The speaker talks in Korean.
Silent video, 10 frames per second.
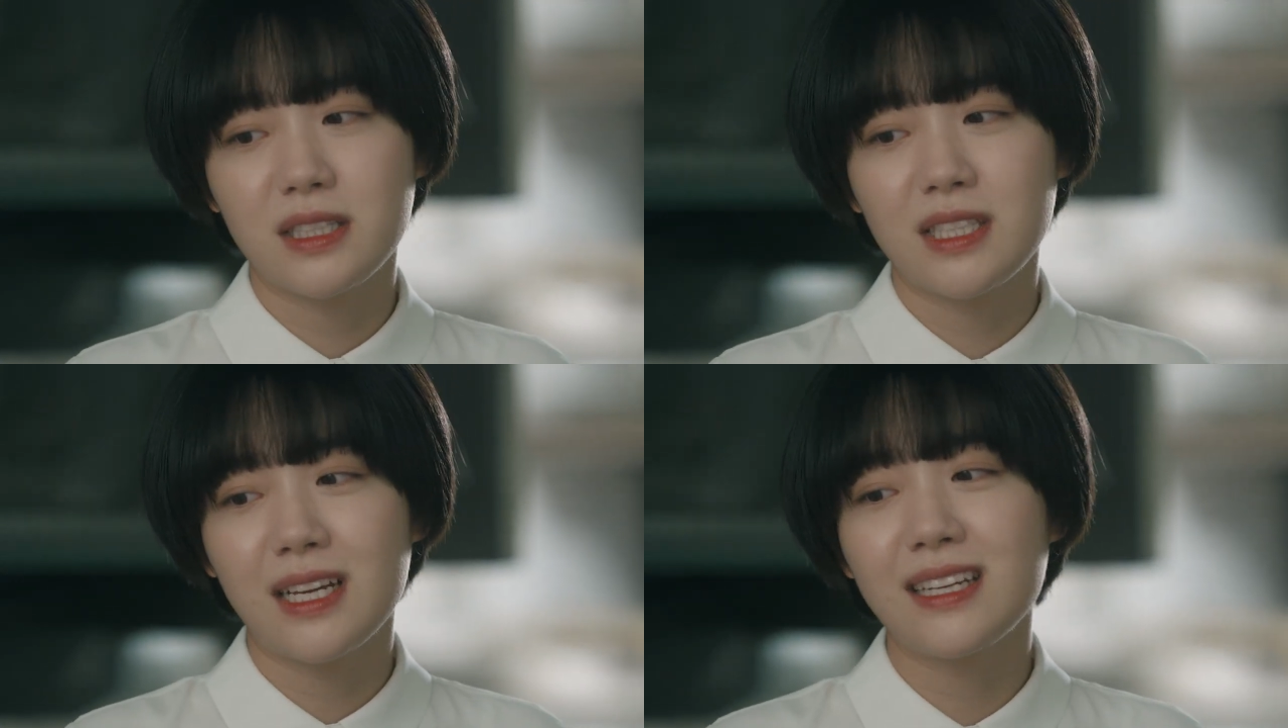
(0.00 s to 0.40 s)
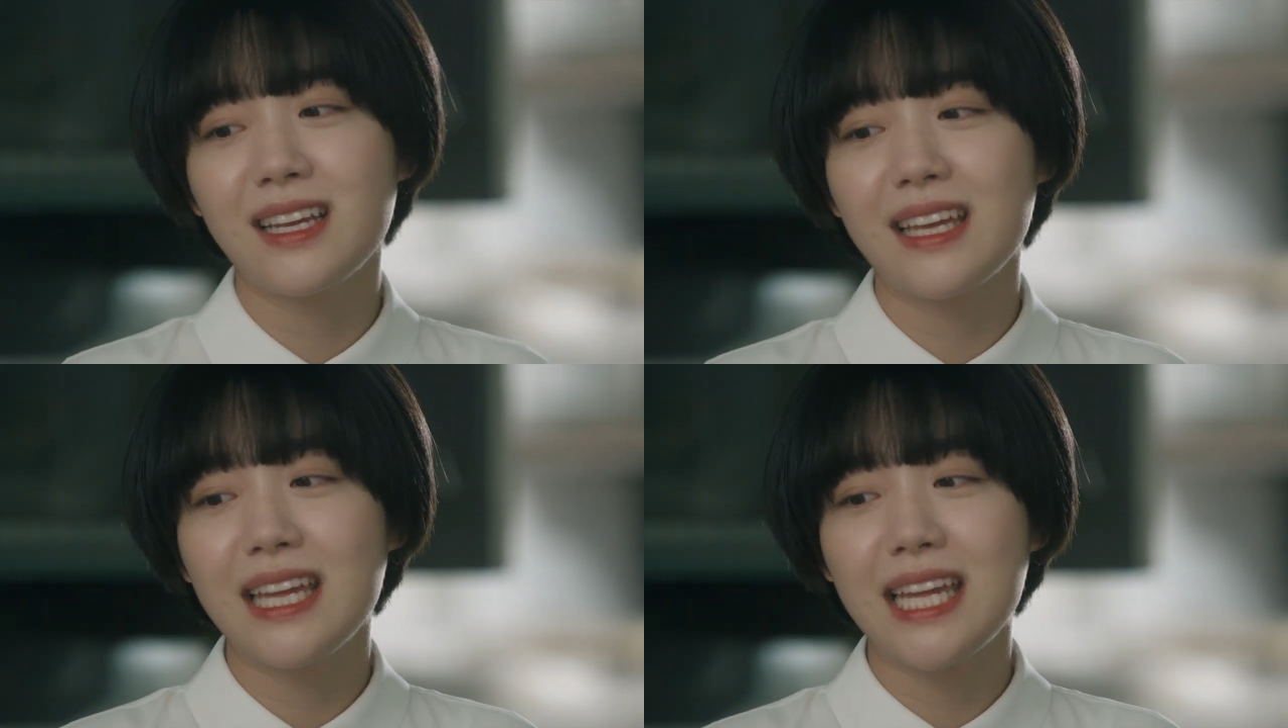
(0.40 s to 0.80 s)
제가
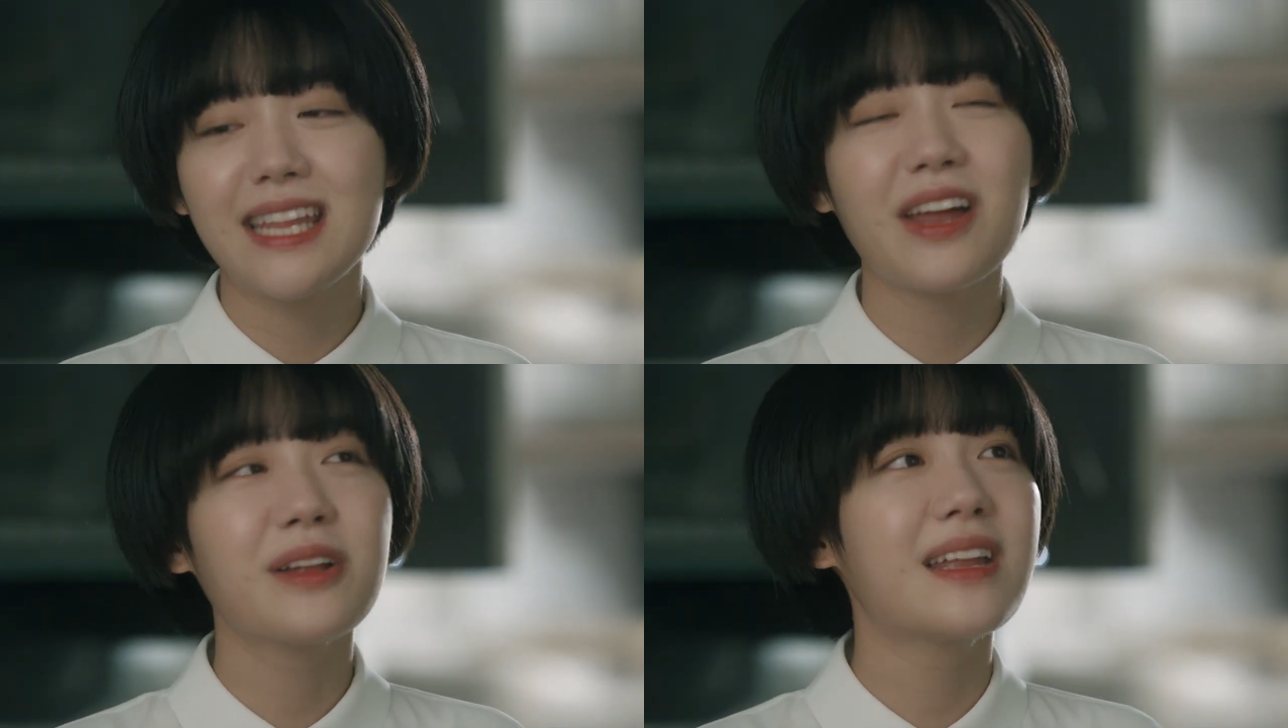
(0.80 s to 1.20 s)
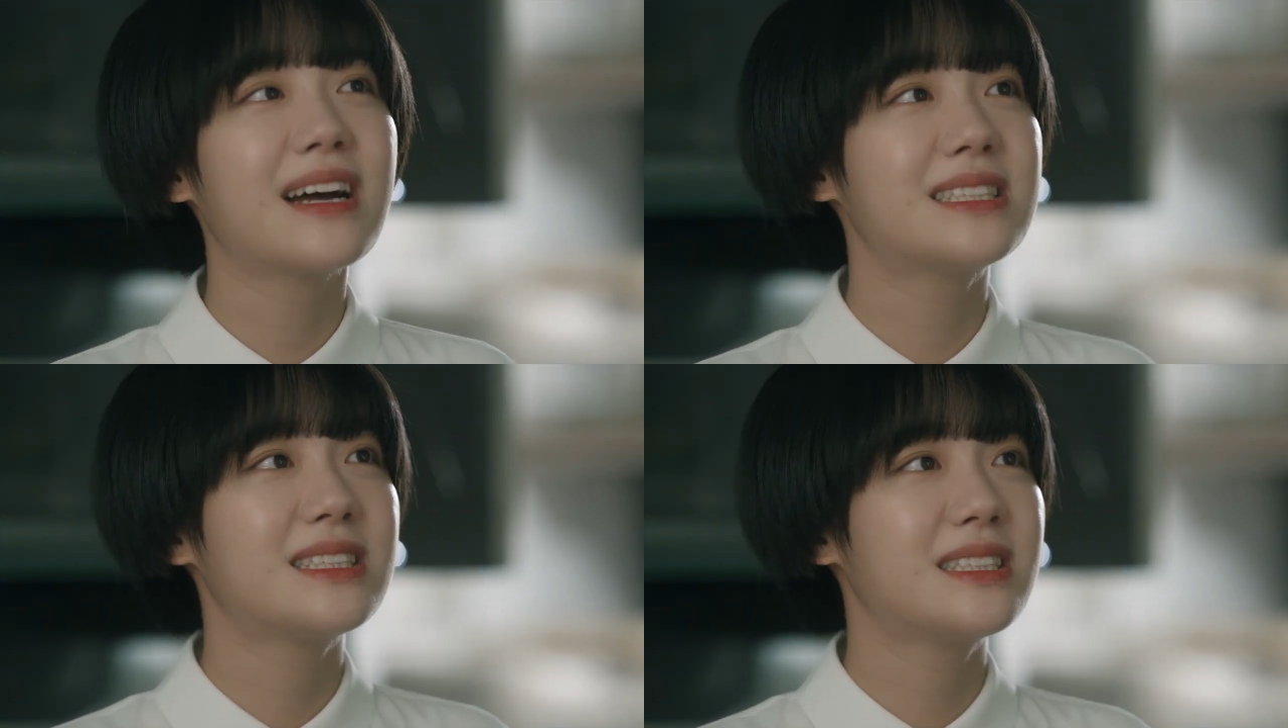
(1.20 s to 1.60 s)
그냥
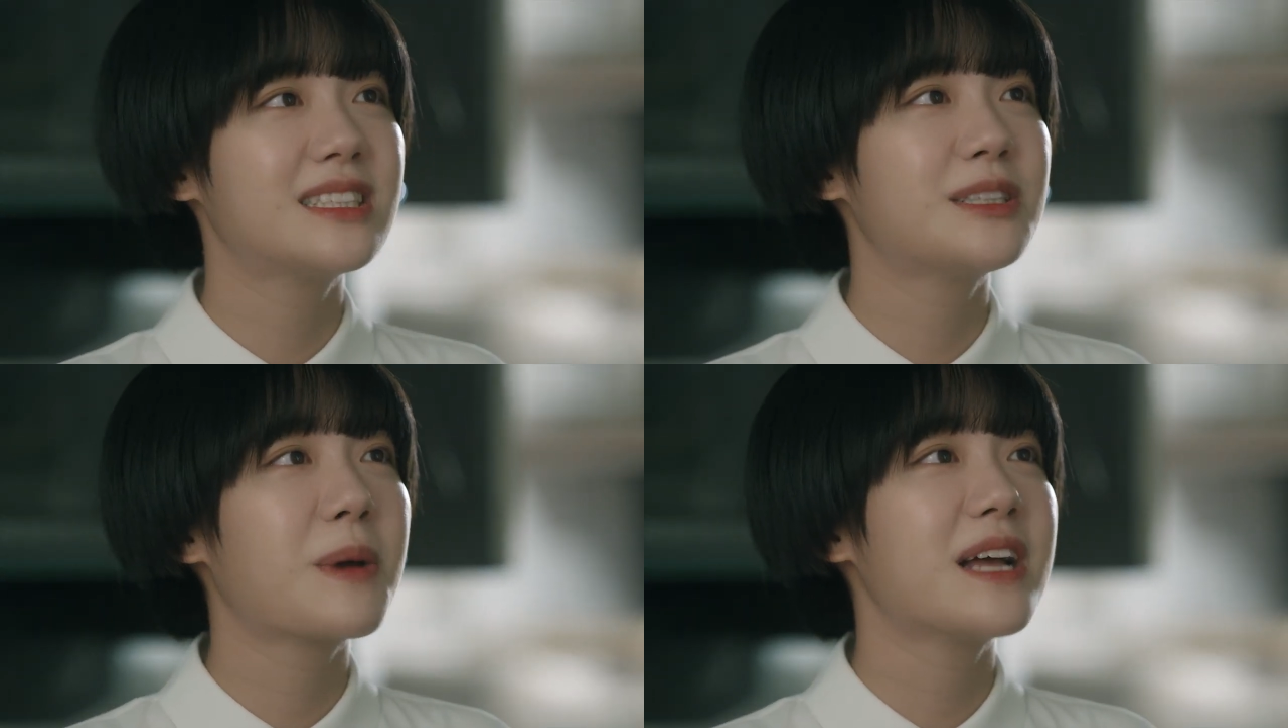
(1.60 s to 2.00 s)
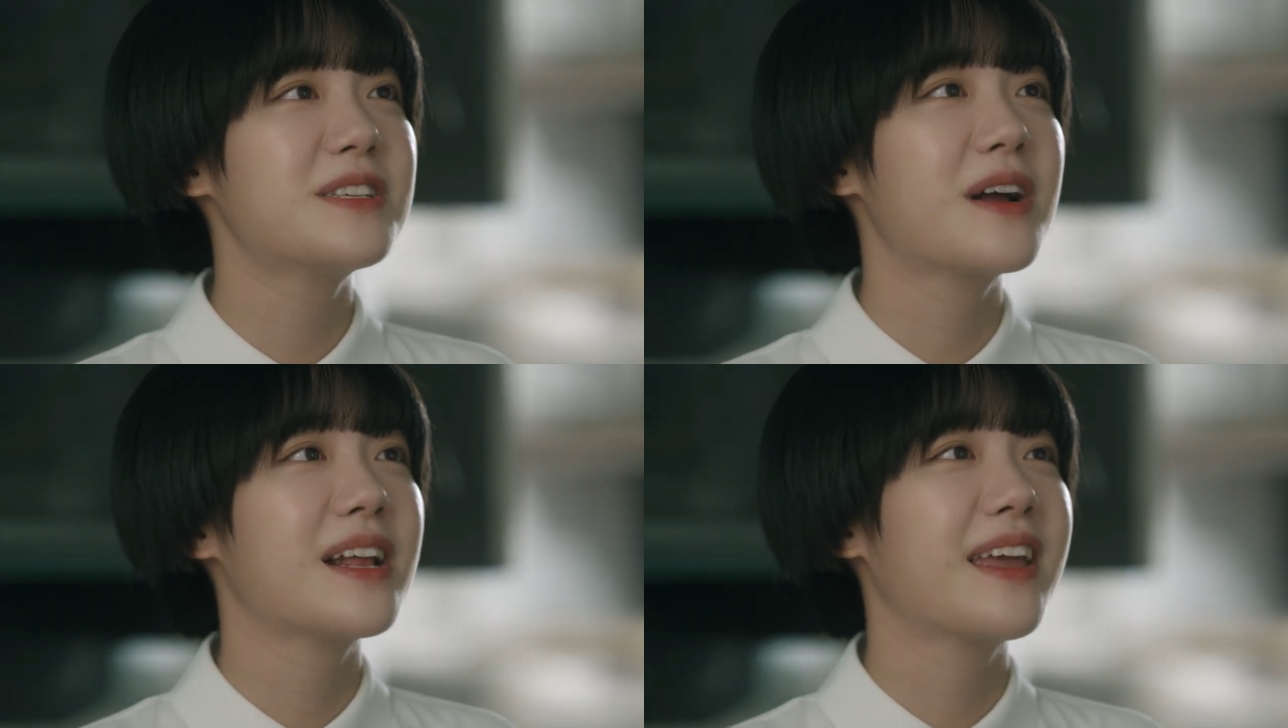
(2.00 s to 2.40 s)
기다렸다가 직접
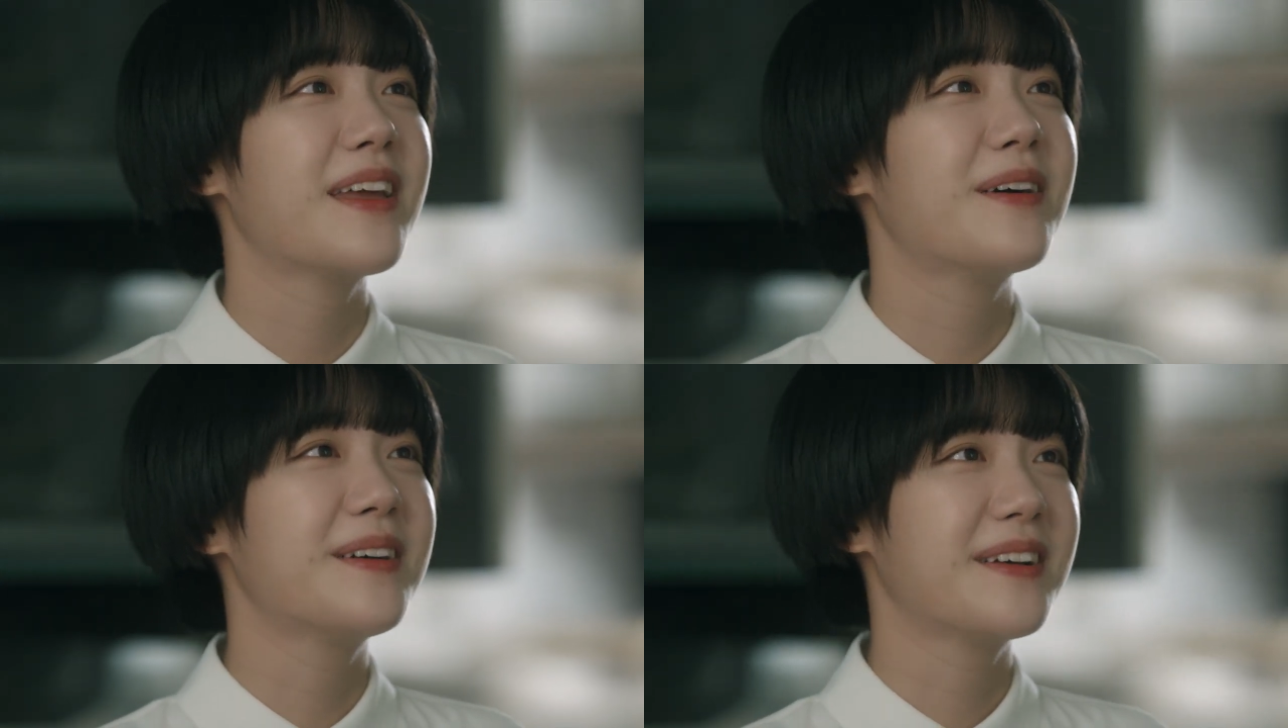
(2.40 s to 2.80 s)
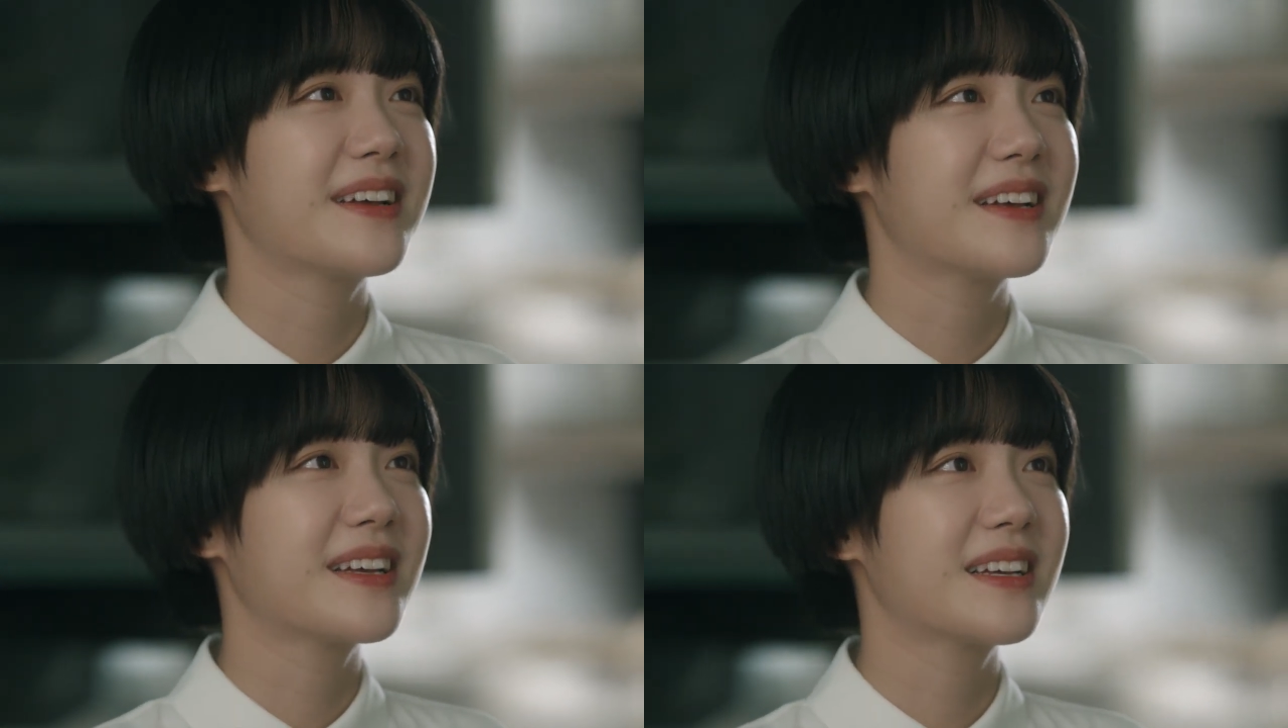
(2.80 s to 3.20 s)
가져갈게요.
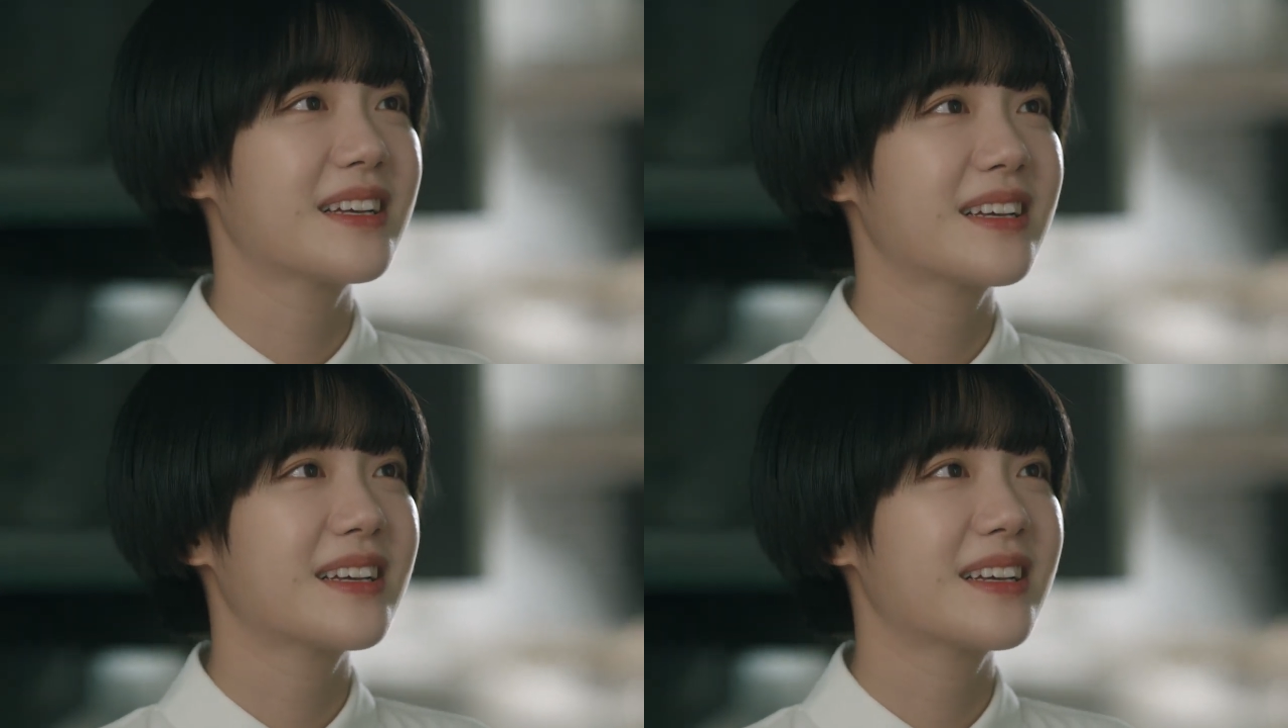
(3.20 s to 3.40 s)
그래.